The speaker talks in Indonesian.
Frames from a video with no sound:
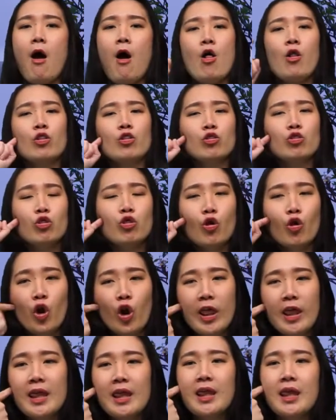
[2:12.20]

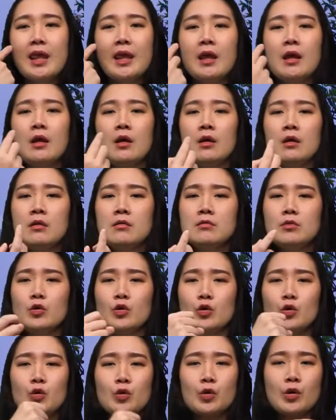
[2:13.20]
Disabilitas tuli,
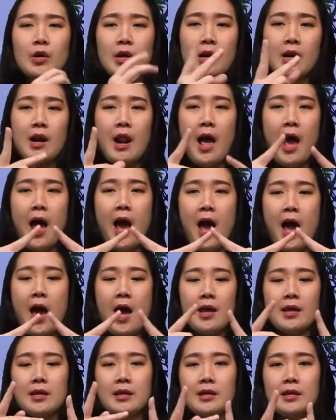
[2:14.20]

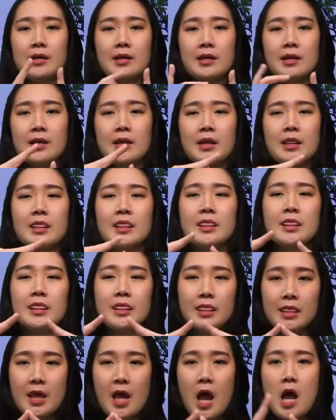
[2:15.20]
tunagrahita, hingga Down
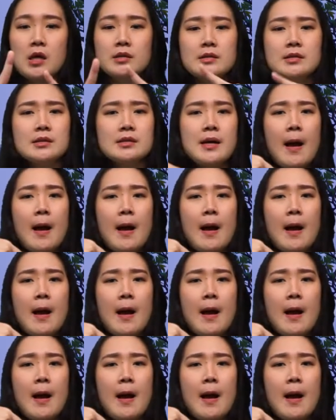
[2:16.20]
syndrome.